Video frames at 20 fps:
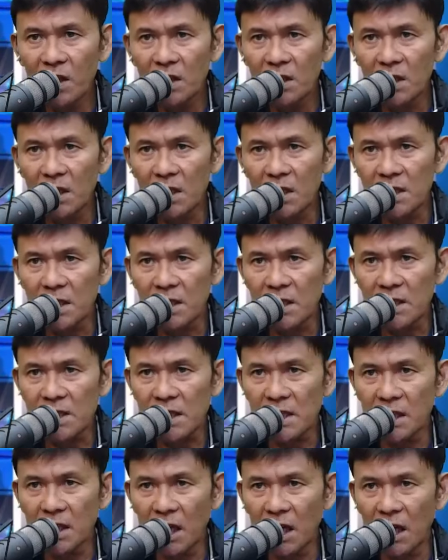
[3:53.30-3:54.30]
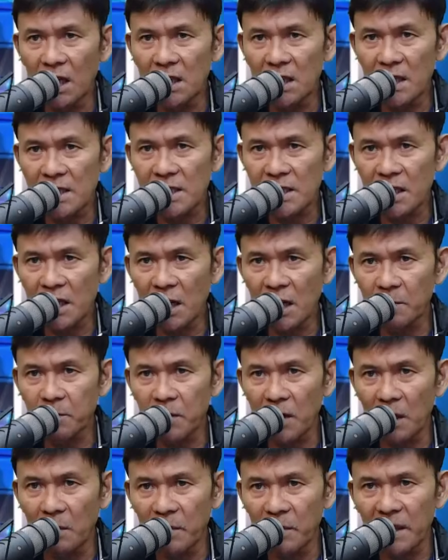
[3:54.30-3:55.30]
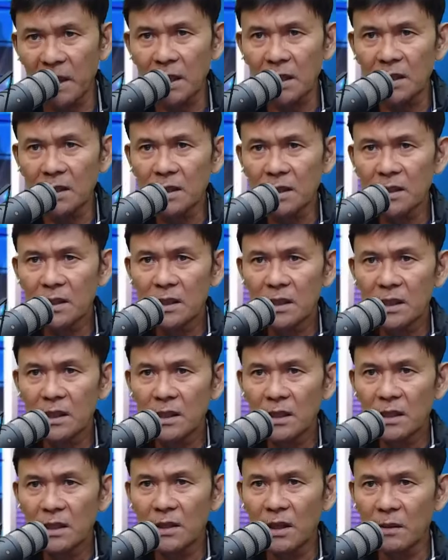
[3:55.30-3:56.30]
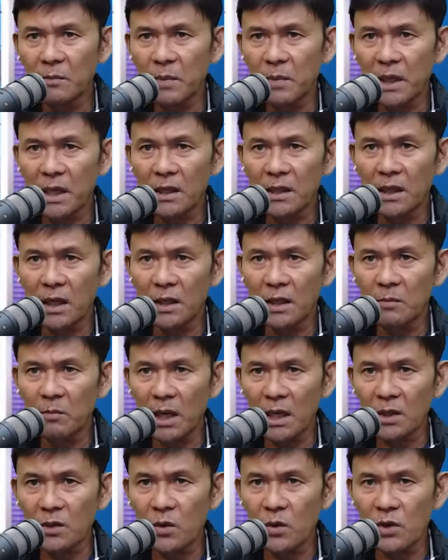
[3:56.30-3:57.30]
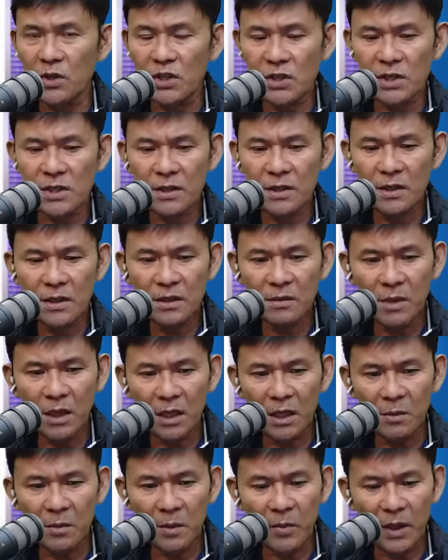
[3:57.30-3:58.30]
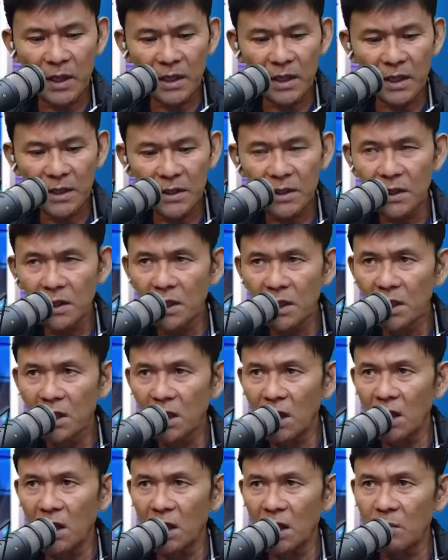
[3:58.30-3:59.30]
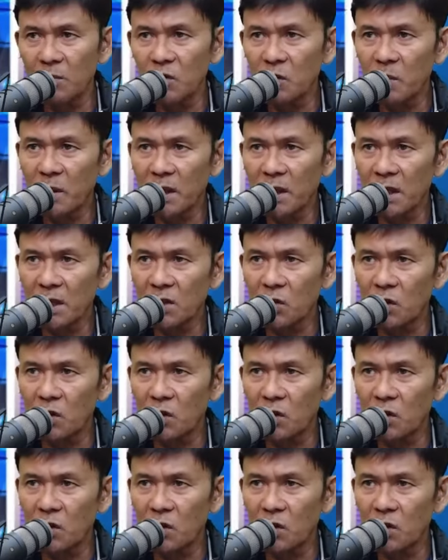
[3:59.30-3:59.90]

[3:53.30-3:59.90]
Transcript: Nandiyan din sila alias Cap Camil ng Barangay Marcos, mga kababayan. Alam nyo ba yan,